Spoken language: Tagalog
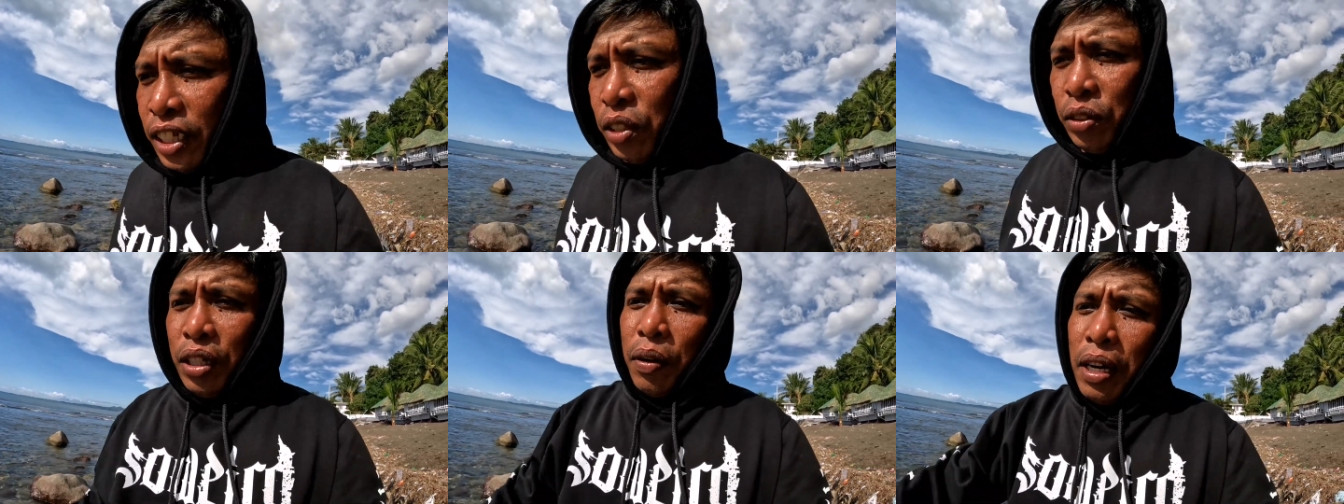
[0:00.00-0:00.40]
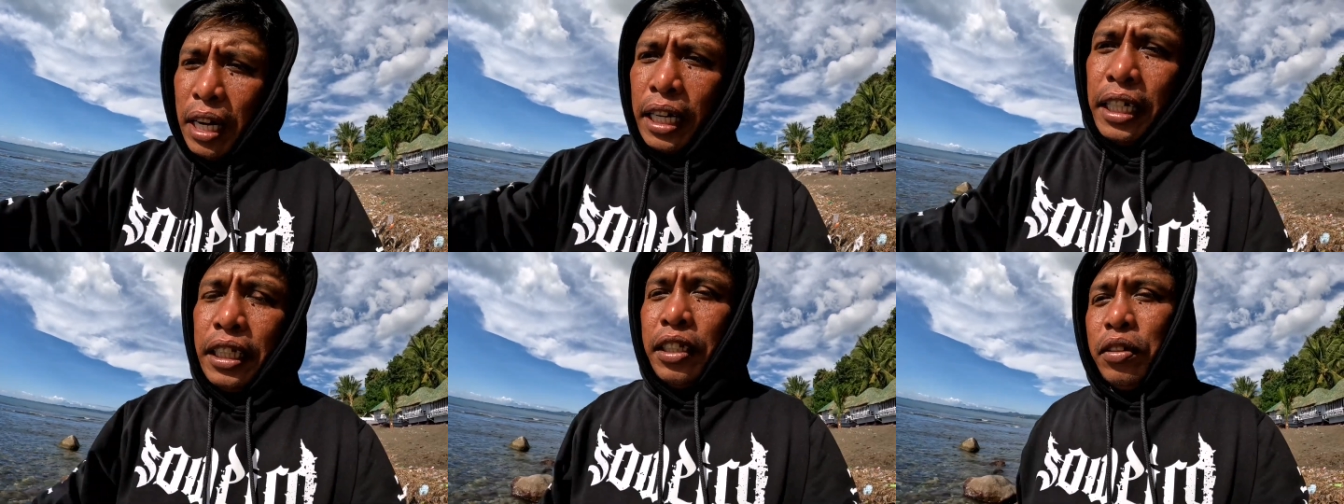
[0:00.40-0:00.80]
dito daw
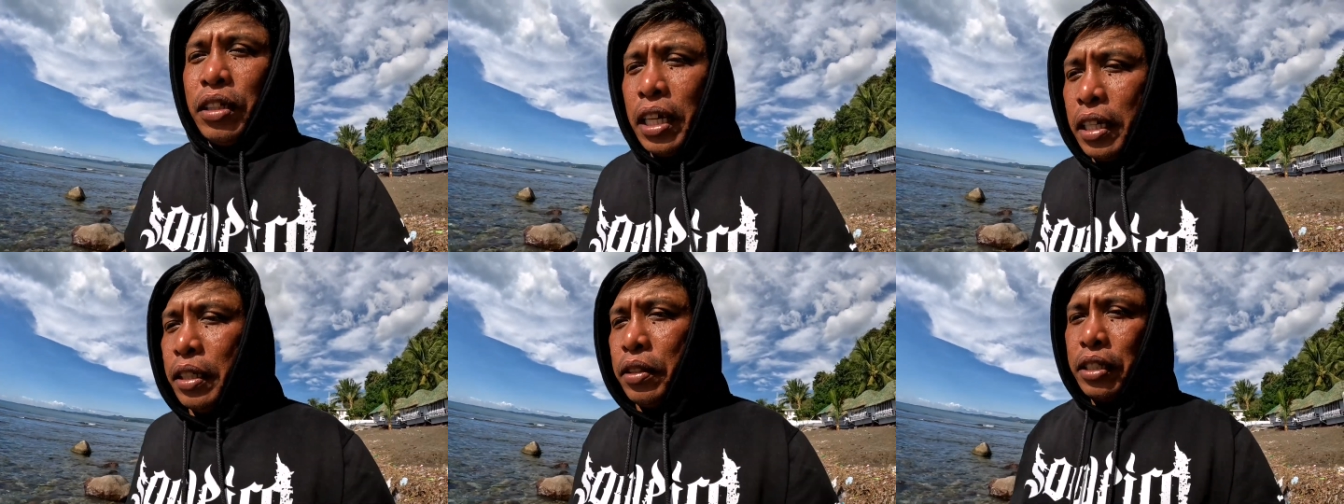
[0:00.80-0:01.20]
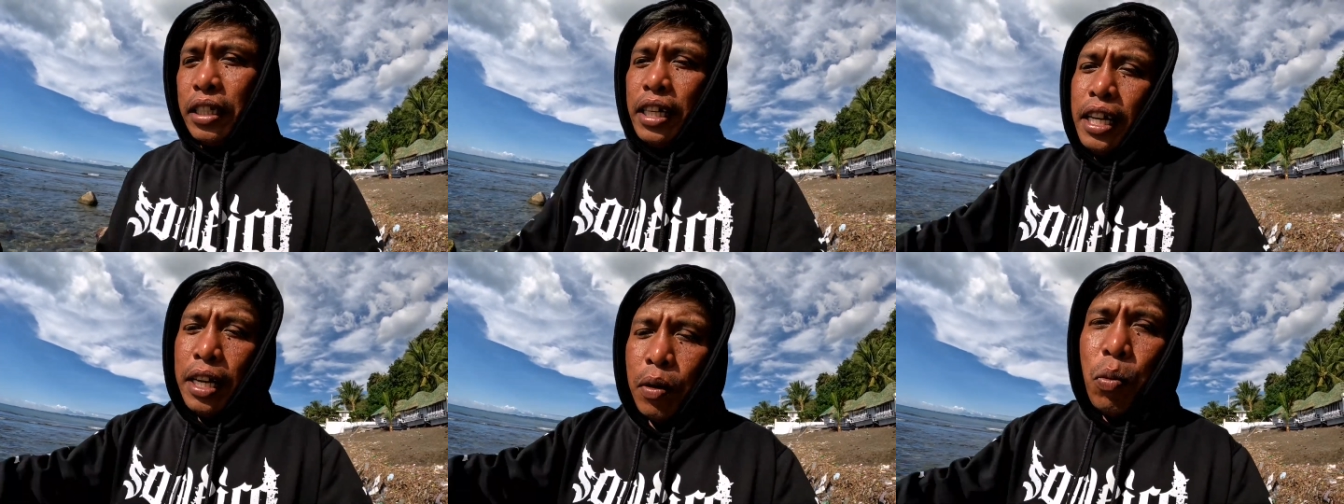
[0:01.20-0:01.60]
akit daw tayo
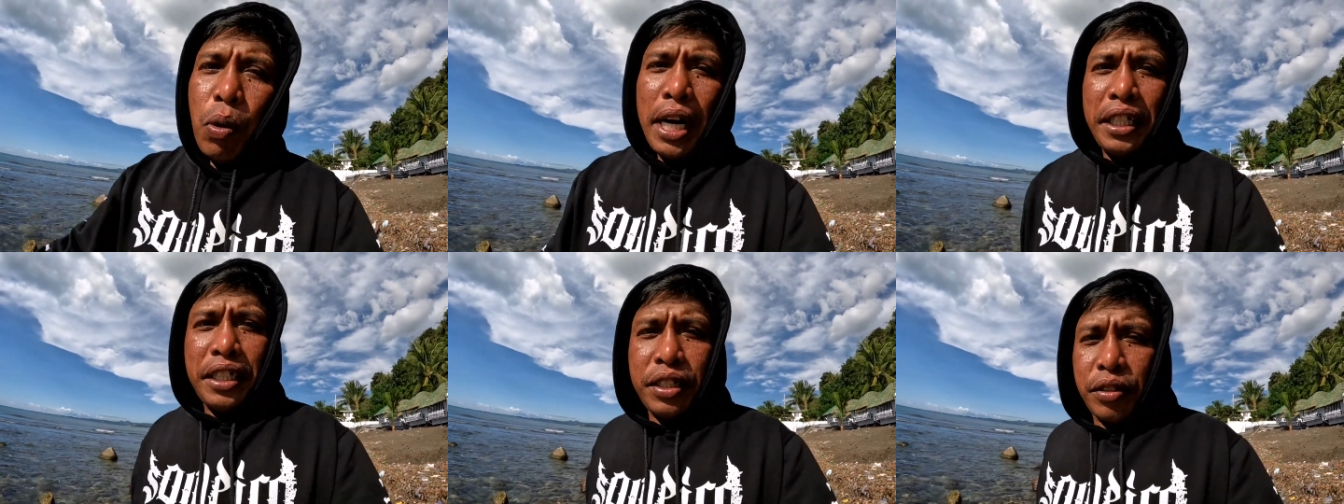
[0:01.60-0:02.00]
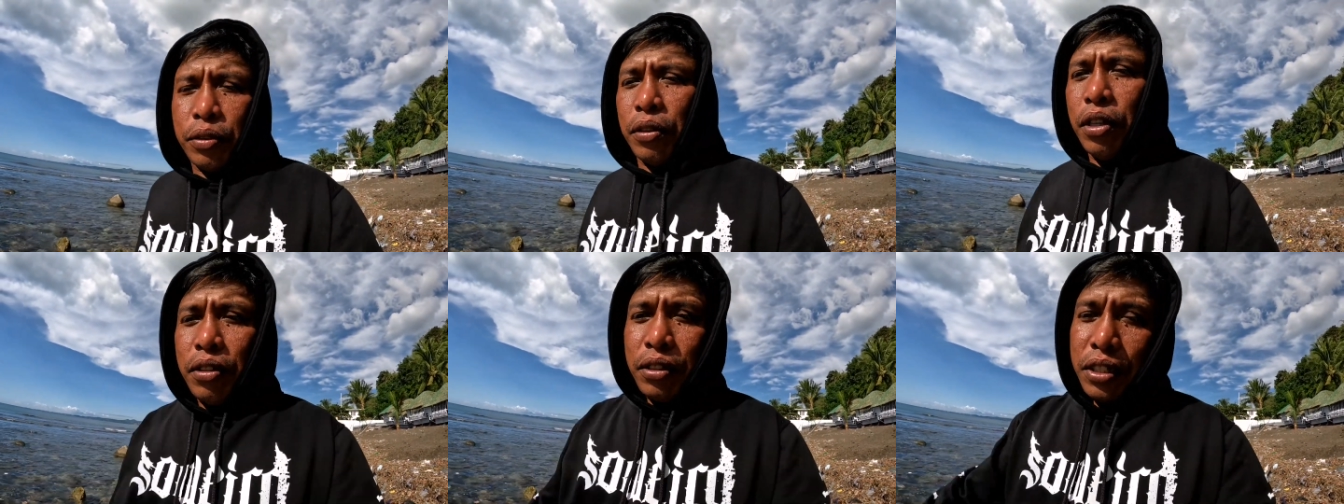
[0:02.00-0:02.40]
sa White
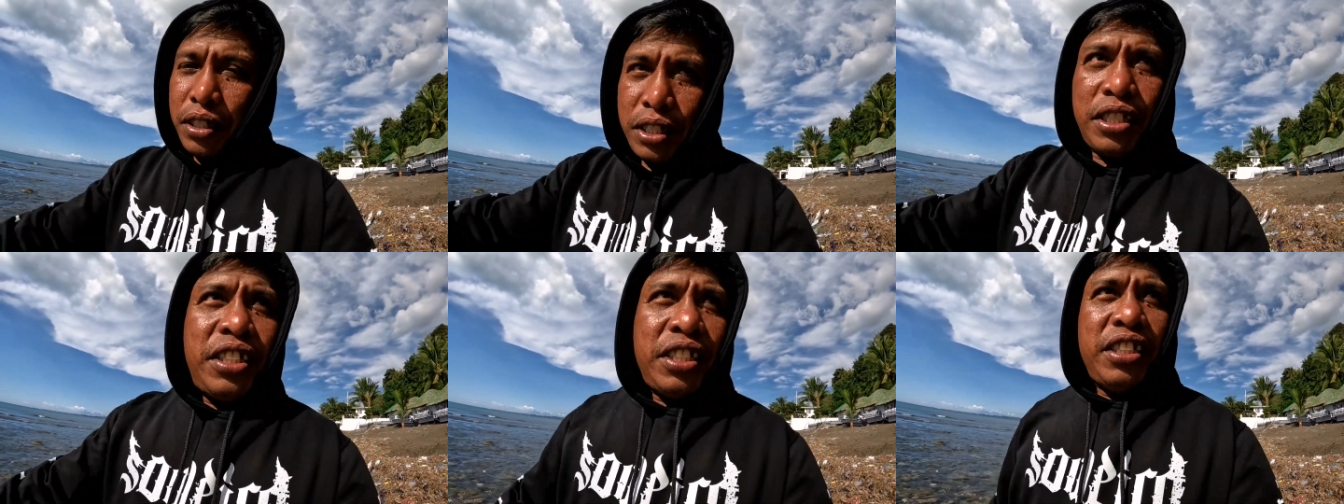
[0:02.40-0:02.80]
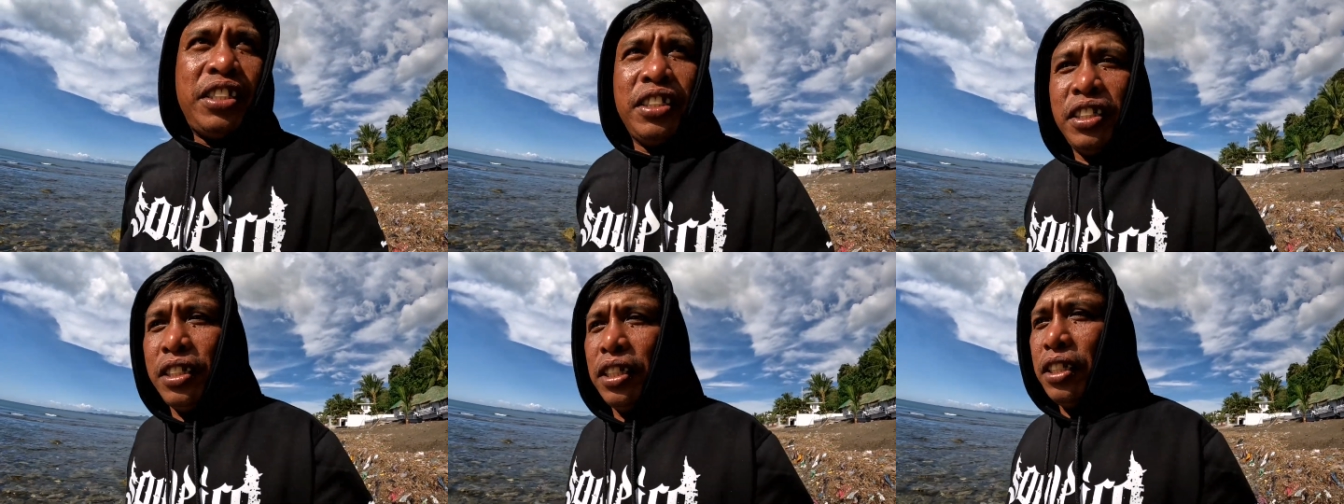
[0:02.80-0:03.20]
Cross.
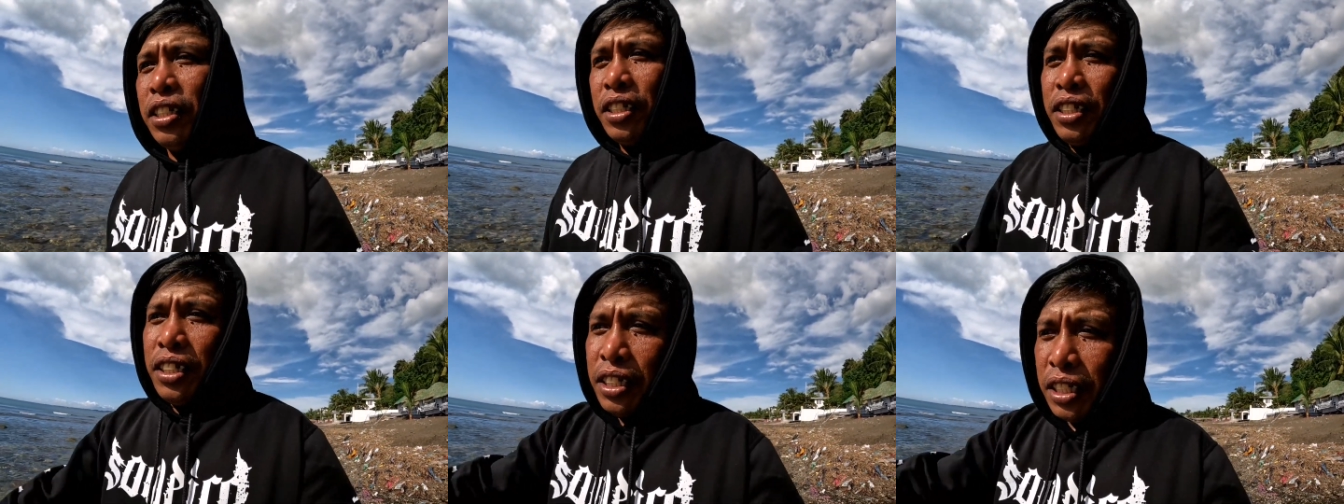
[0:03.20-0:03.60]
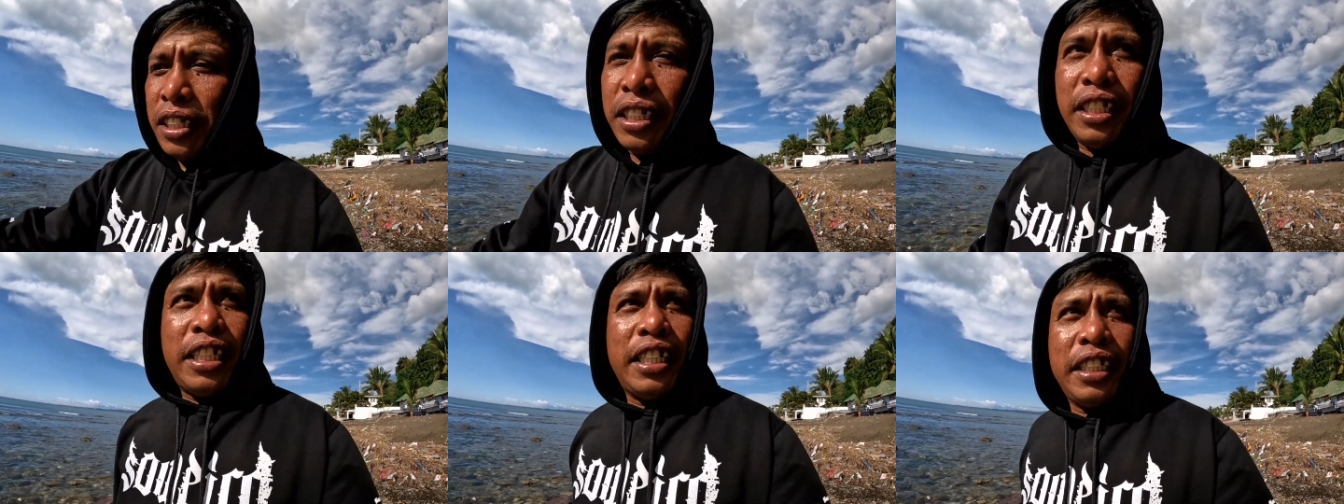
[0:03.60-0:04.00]

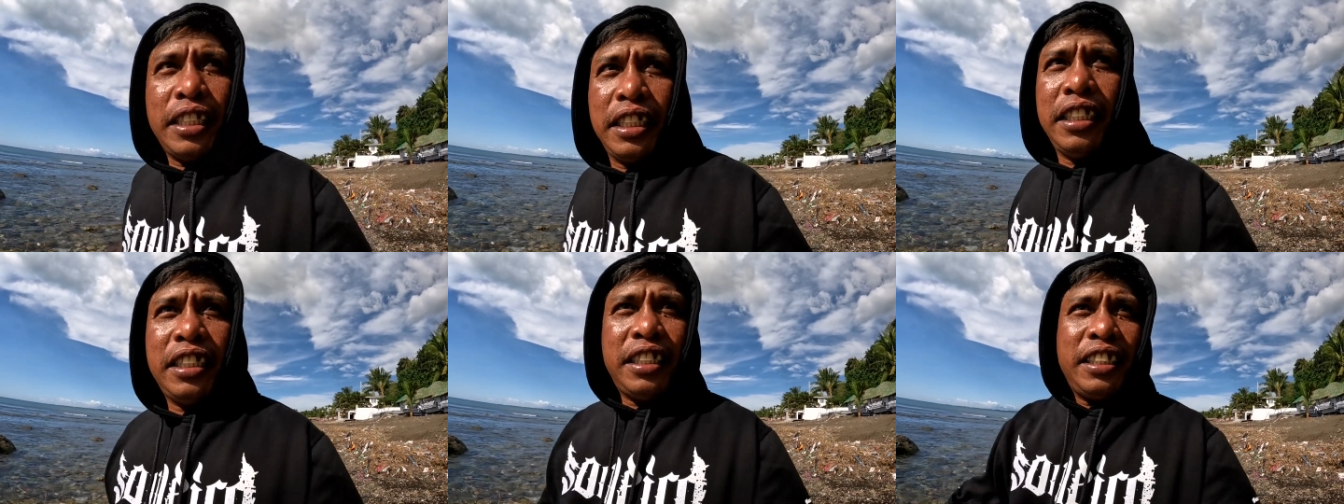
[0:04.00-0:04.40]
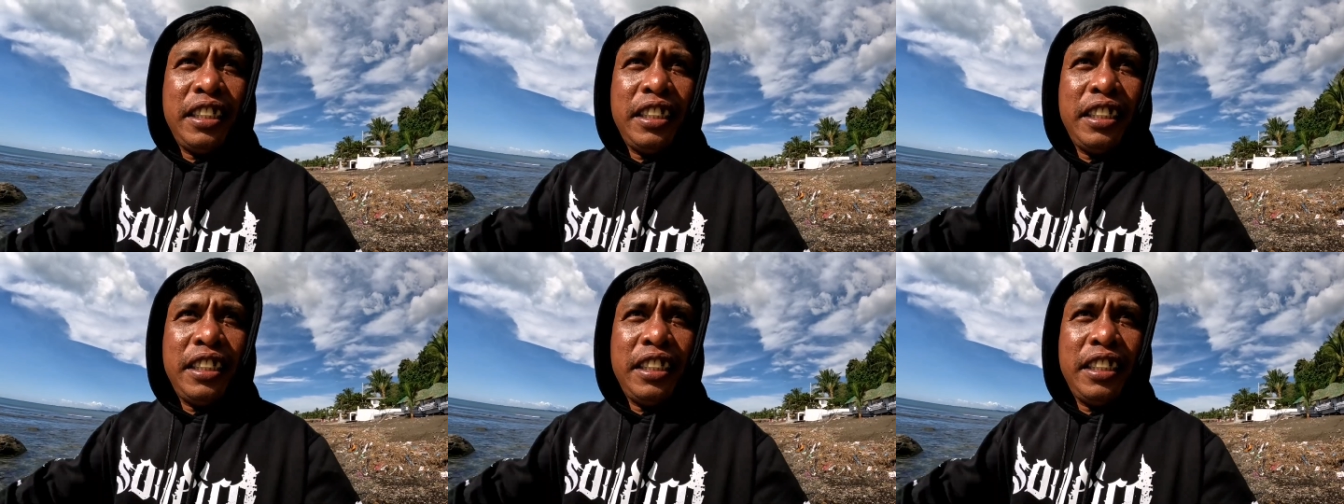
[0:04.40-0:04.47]
Yan.